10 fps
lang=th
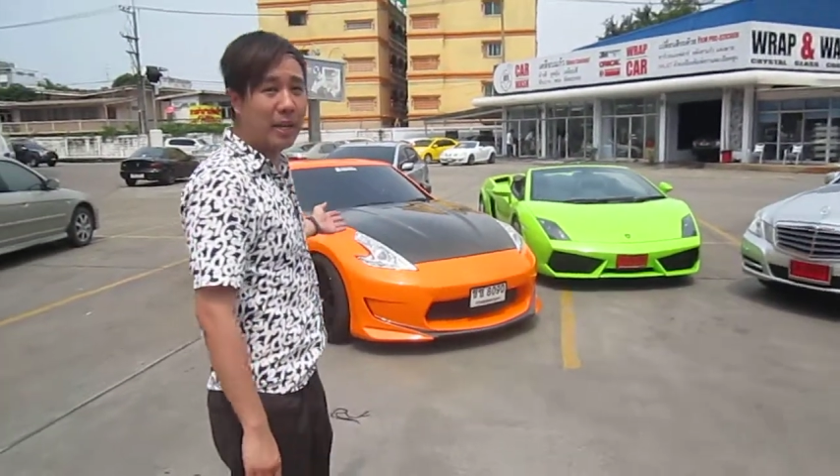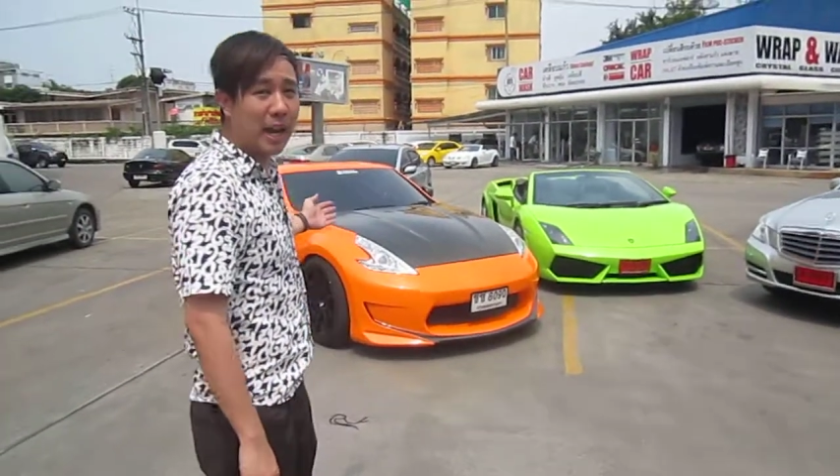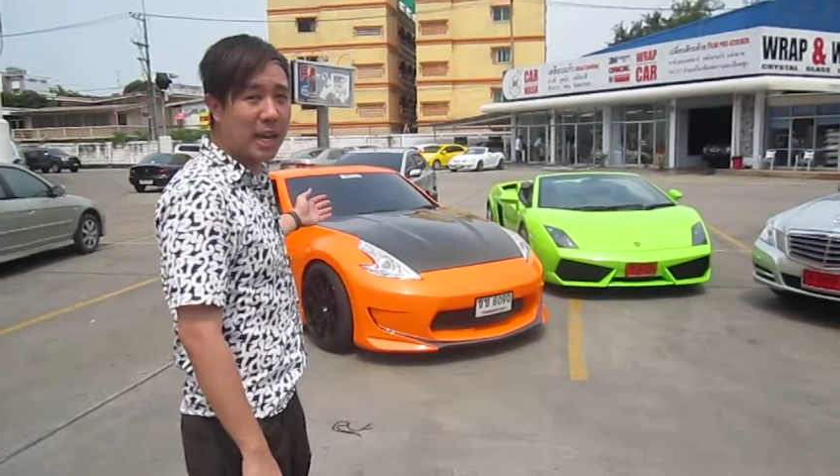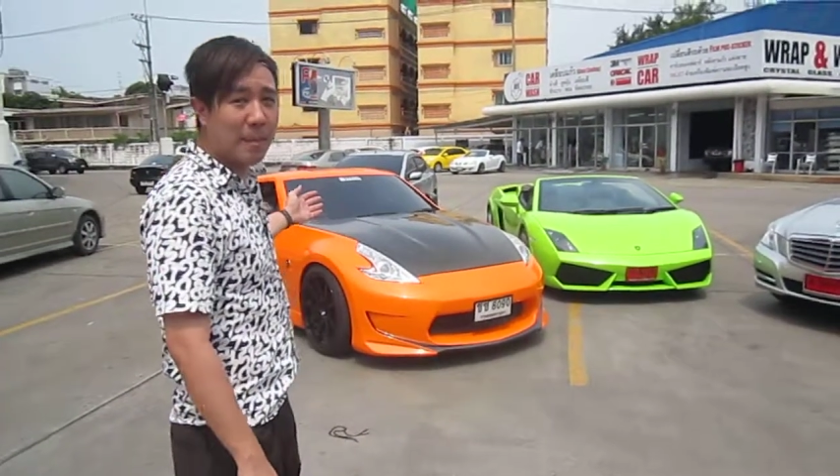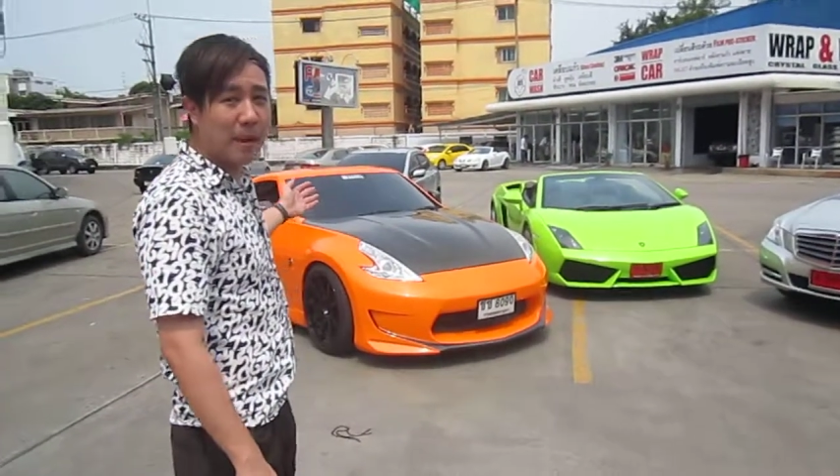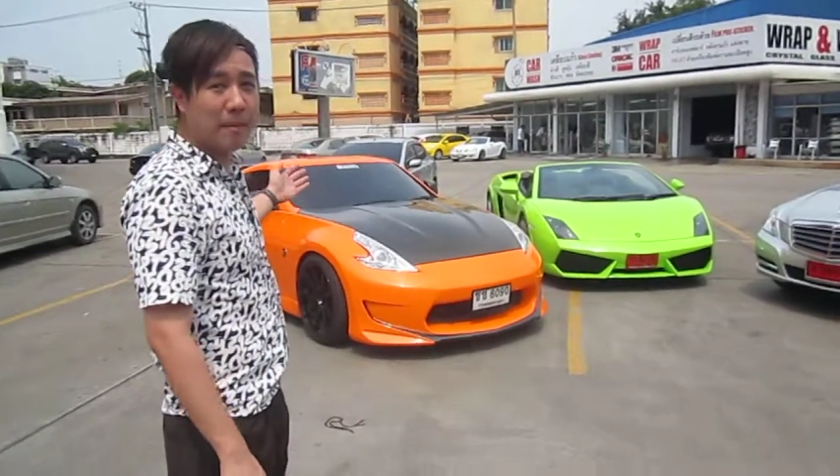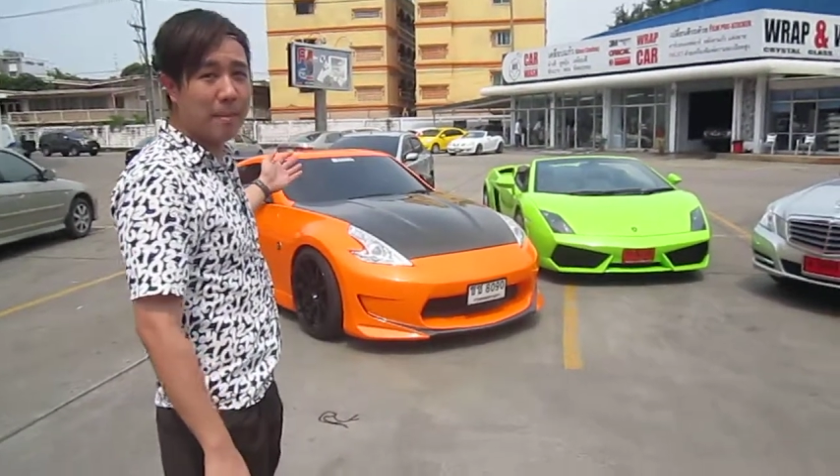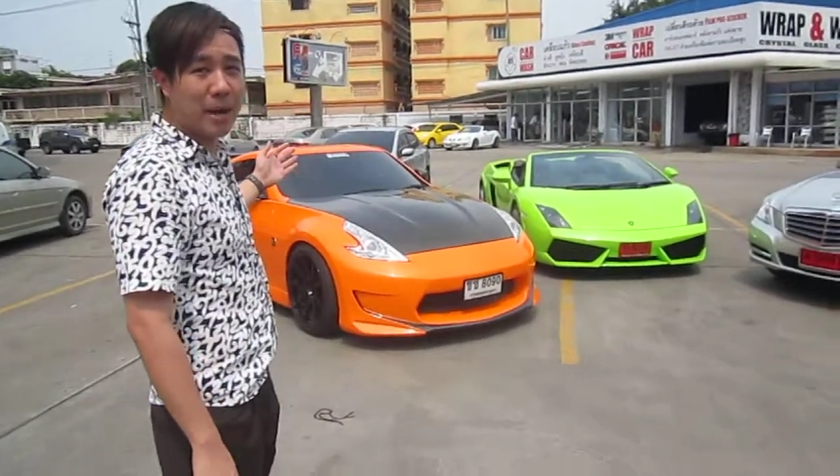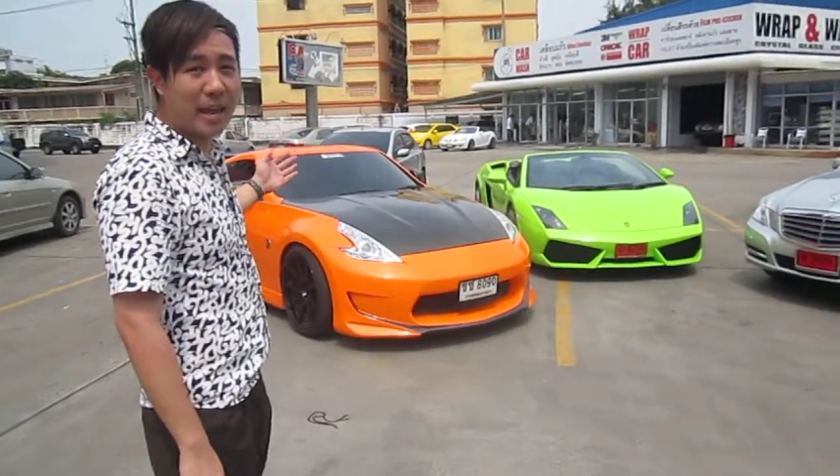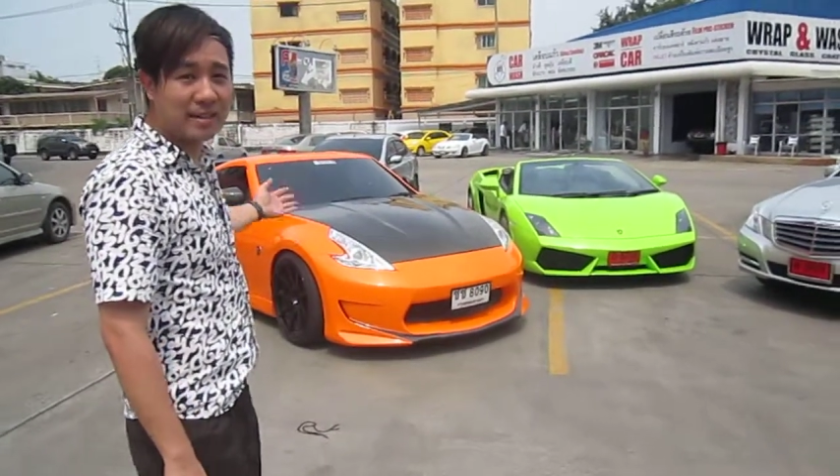ย่างอันนี้เป็น
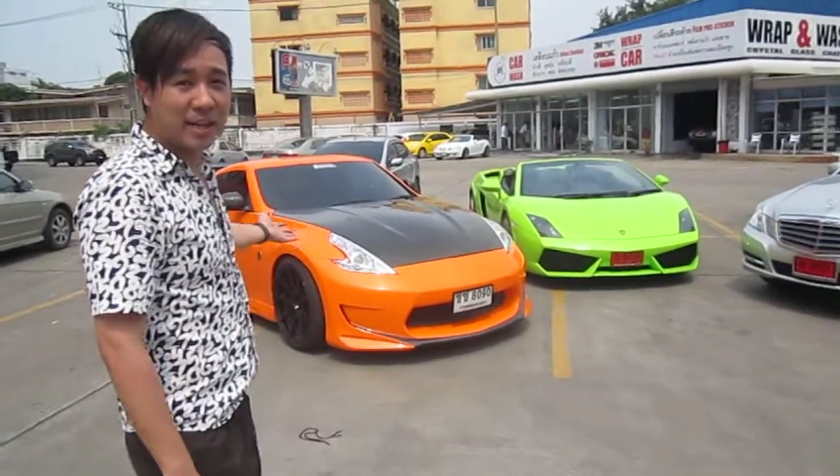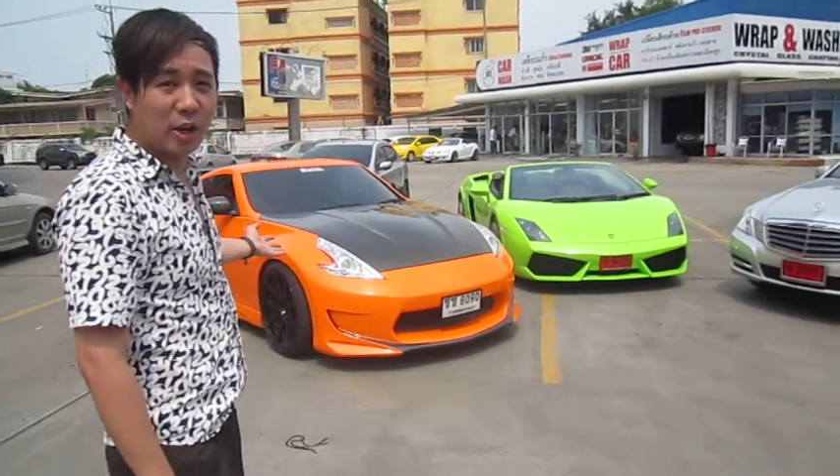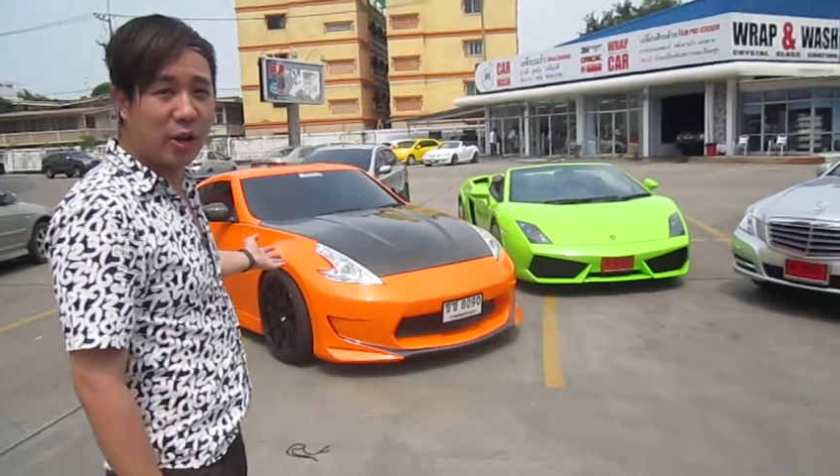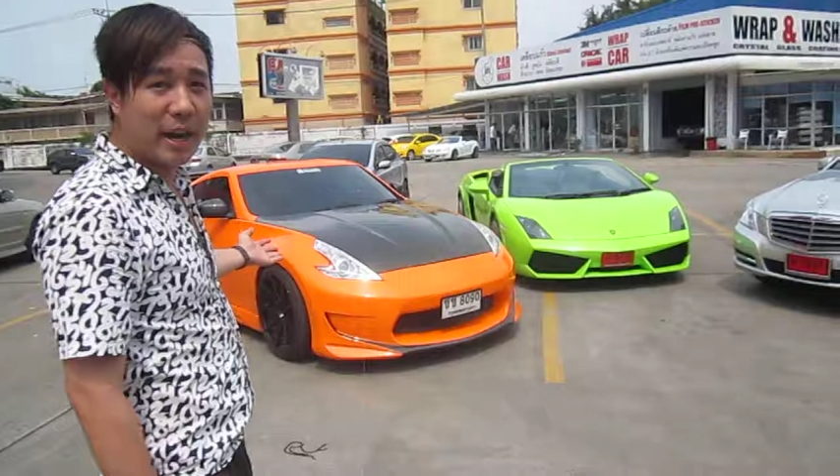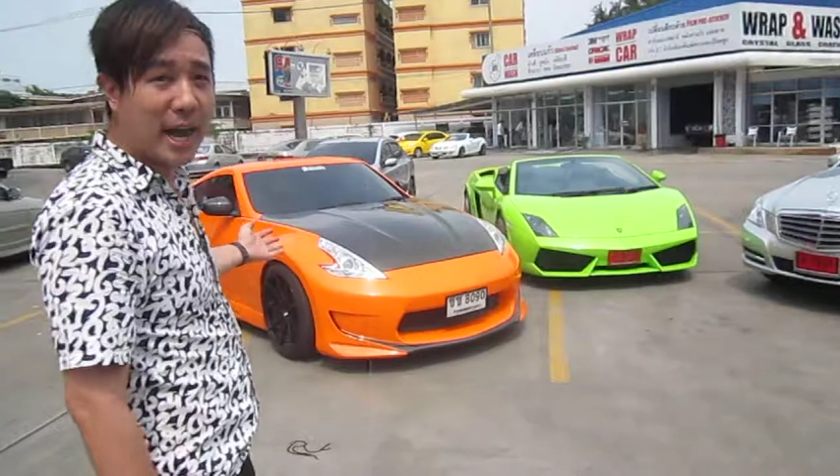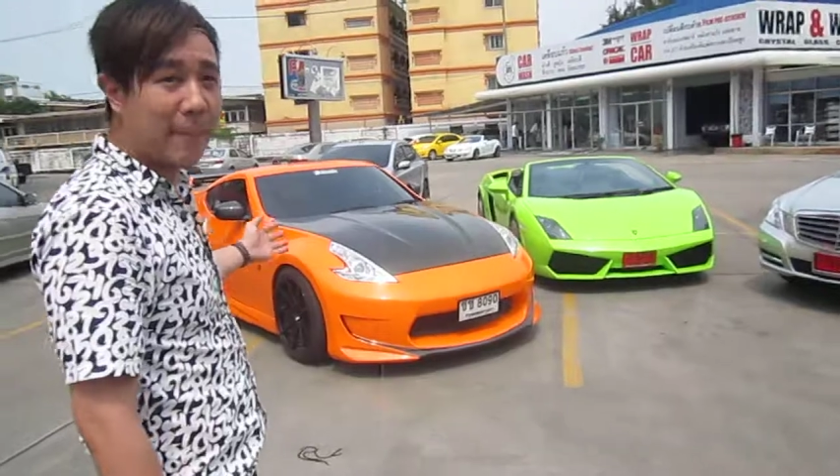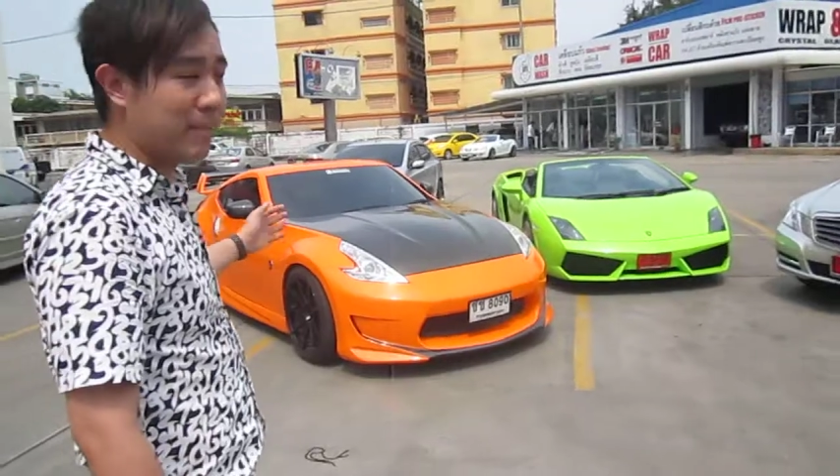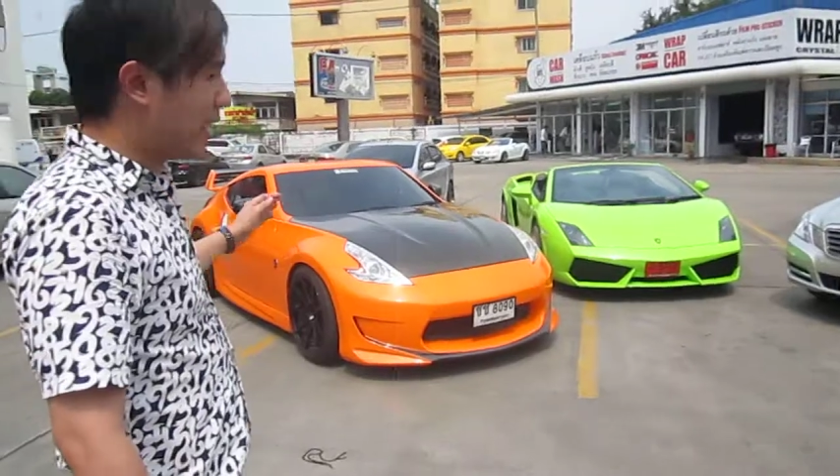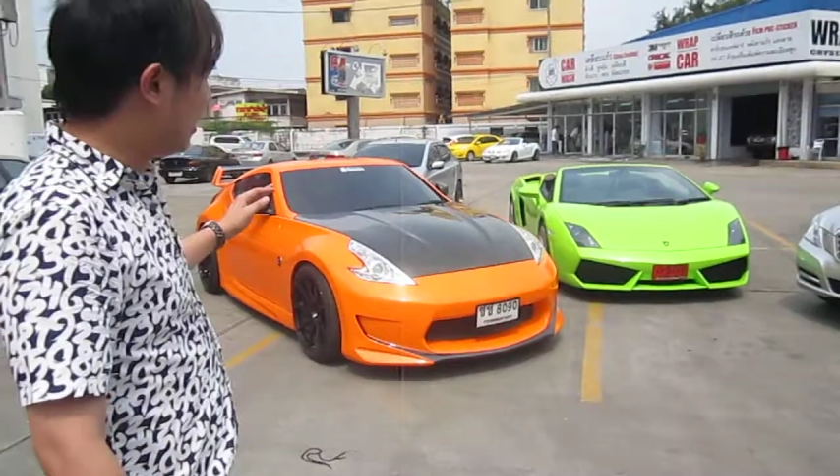เปลี่ยนสีรถนะครับ